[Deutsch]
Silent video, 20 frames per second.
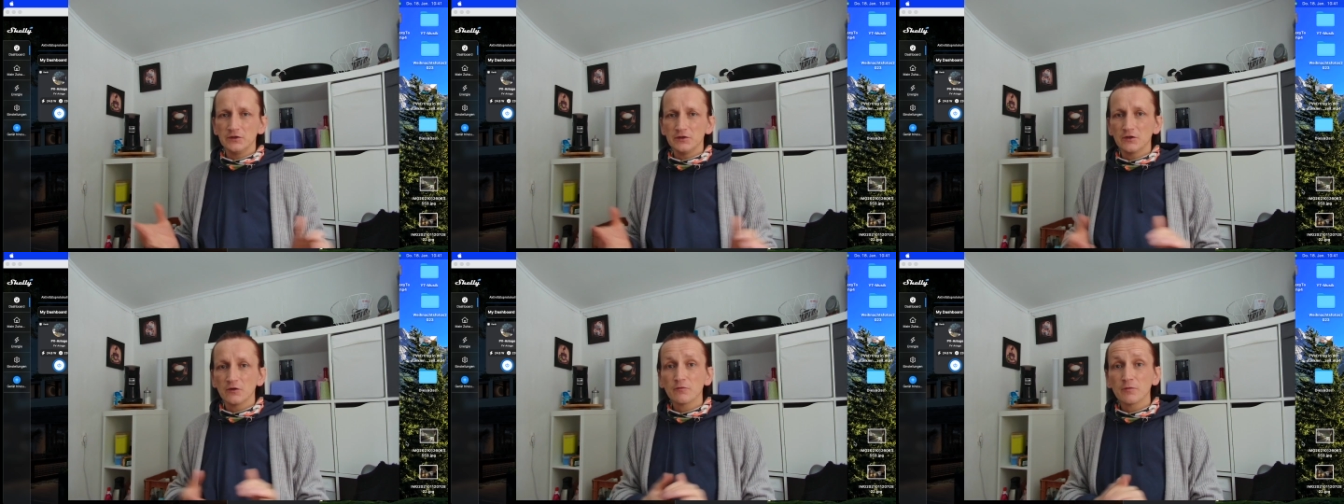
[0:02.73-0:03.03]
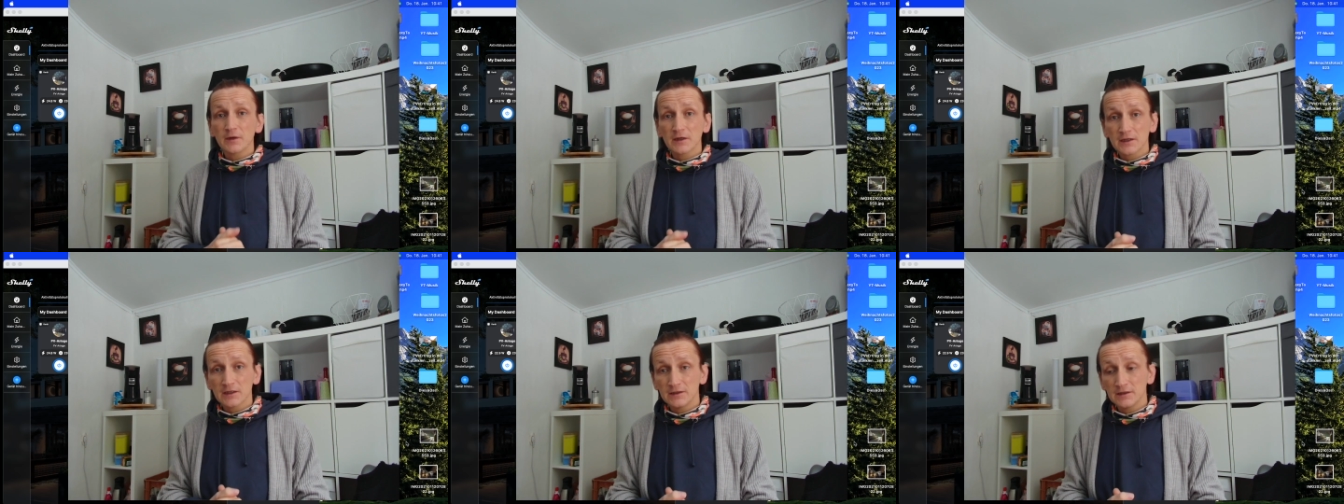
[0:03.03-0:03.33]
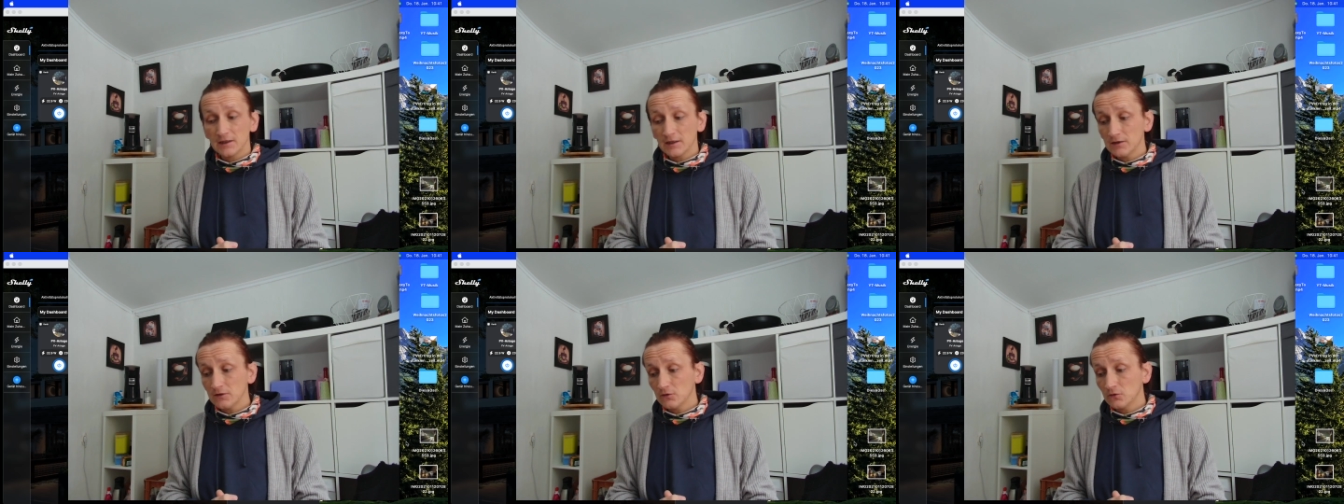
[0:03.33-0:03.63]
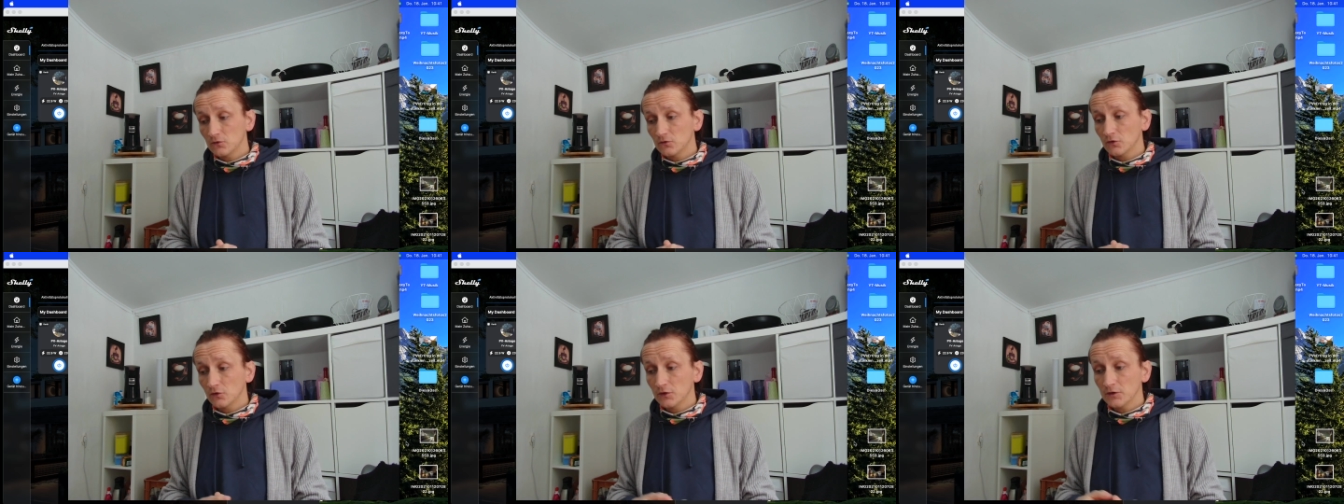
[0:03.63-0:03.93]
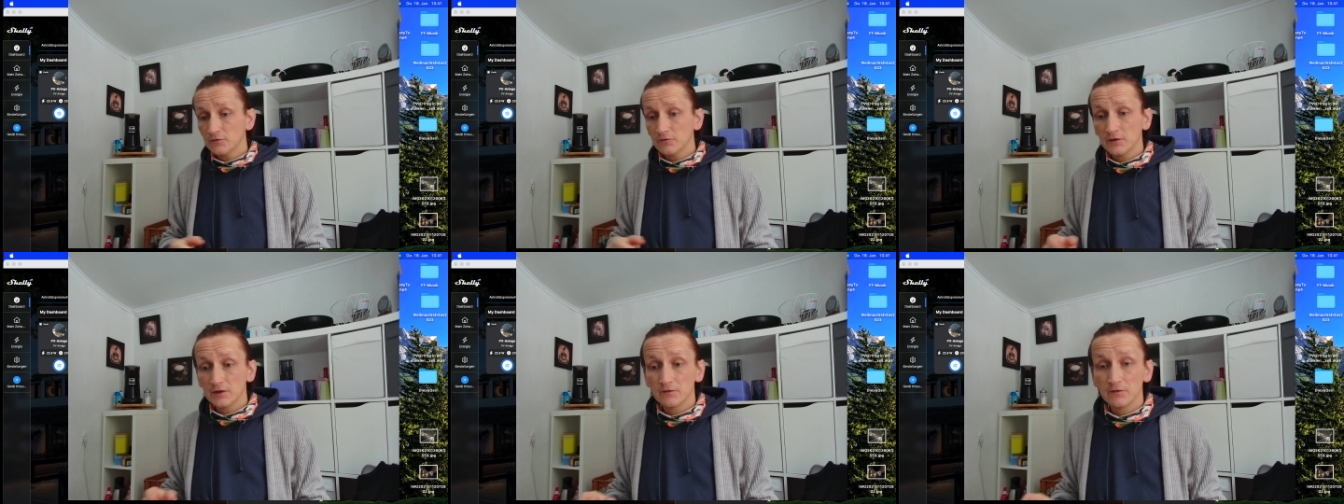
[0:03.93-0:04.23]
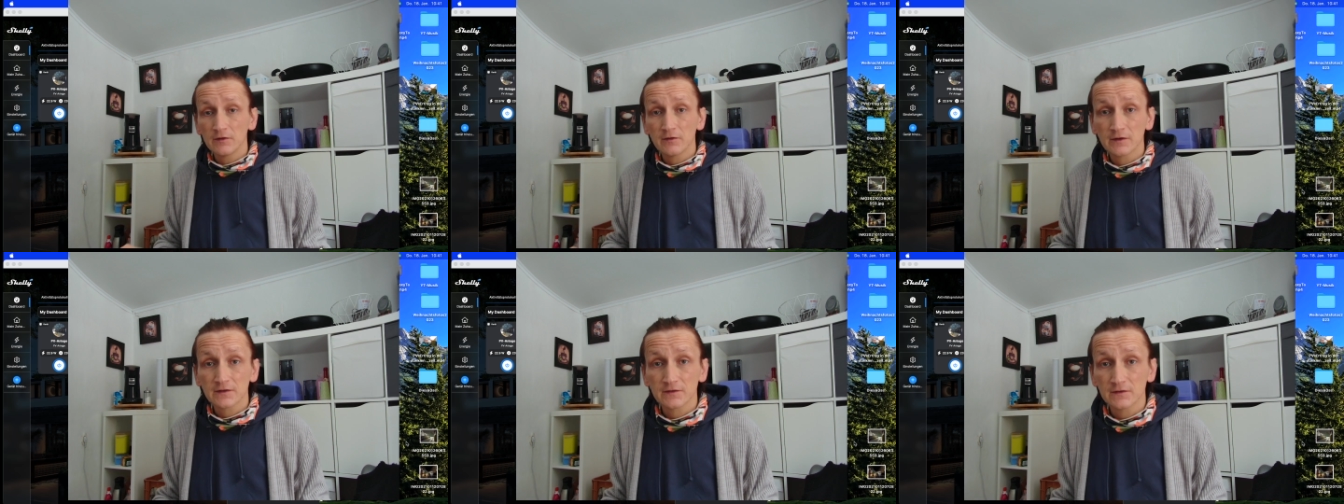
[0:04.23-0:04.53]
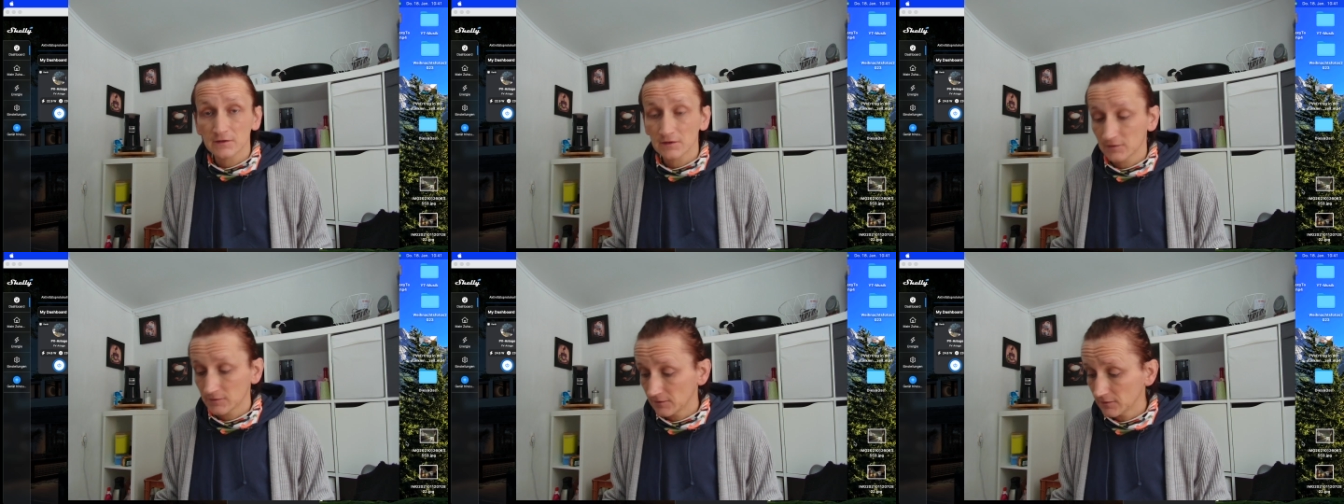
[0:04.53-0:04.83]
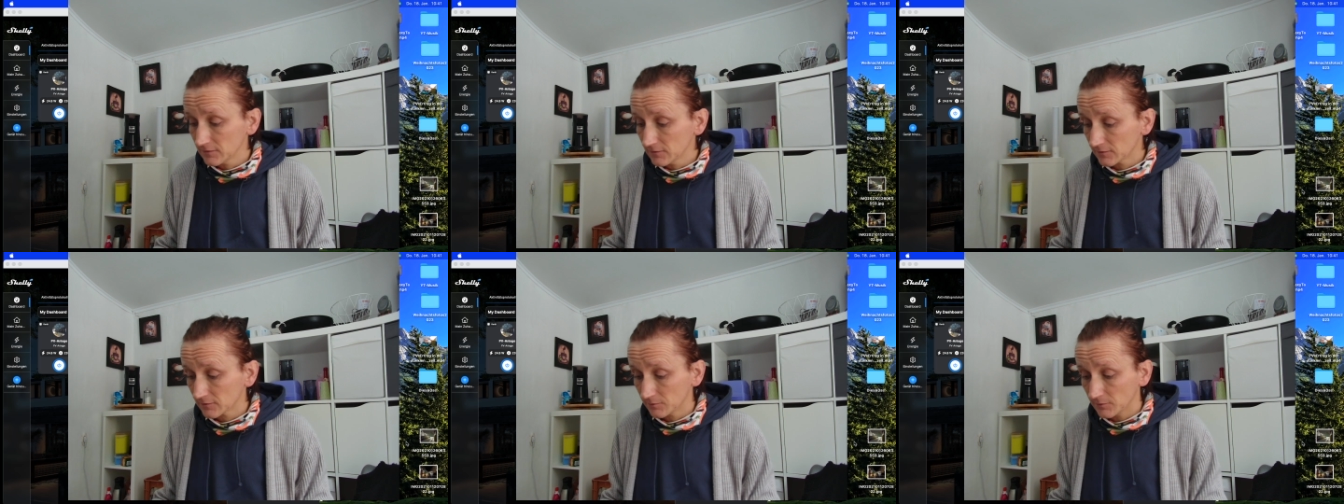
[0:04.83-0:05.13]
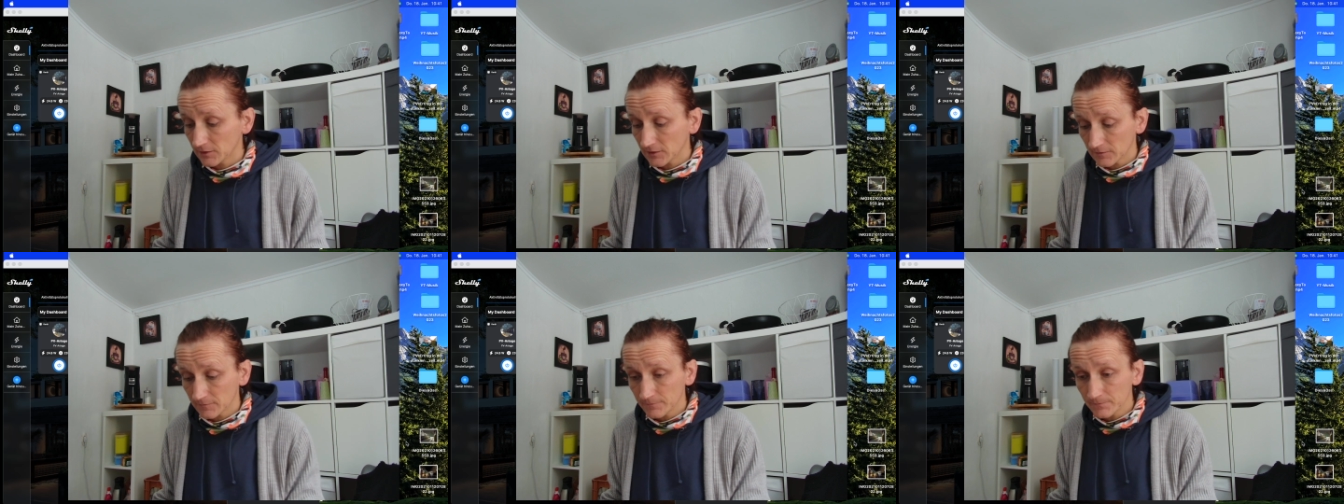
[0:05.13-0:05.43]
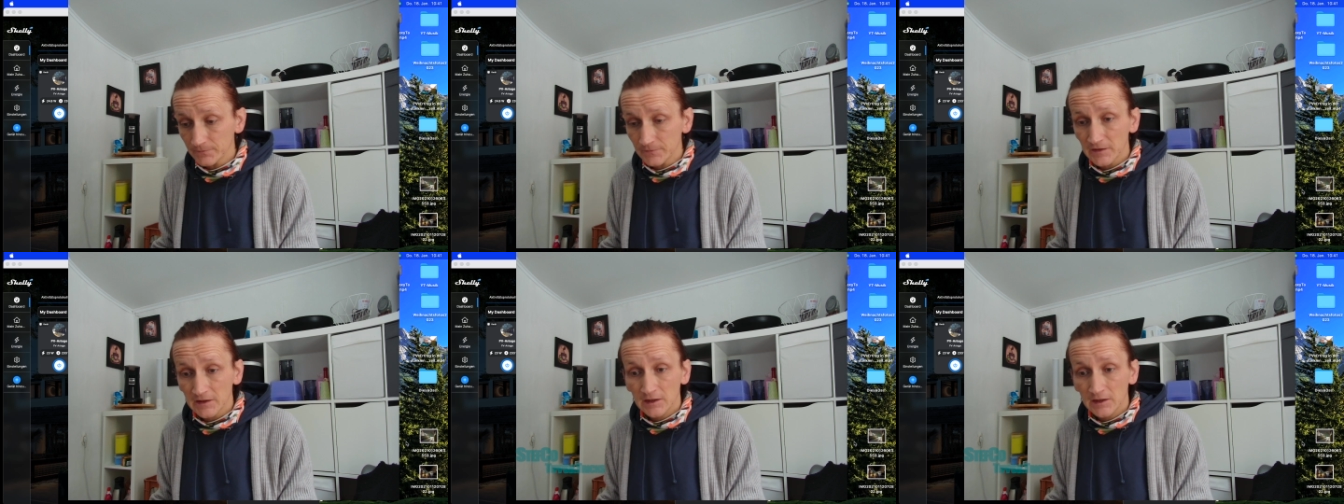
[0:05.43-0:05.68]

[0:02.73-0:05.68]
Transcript: hier auf meinem Kanal und heute werden wir was Interessantes machen